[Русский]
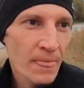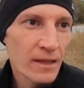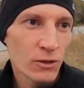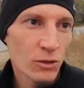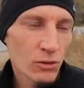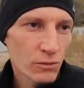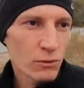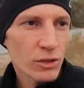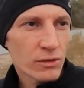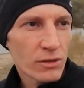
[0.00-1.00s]
Но
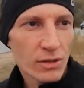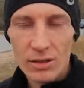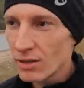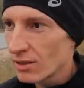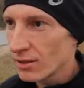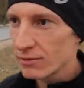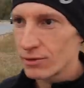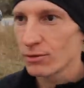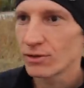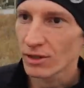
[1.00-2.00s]
вот
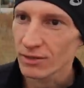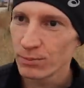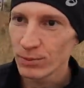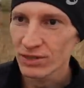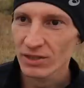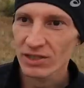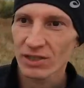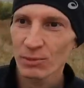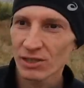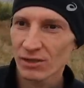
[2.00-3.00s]
все так быстро,
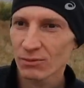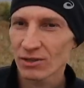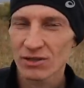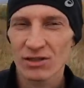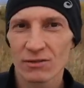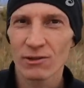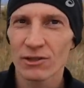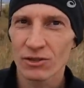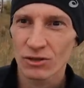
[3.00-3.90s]
стремительно у нас развивается,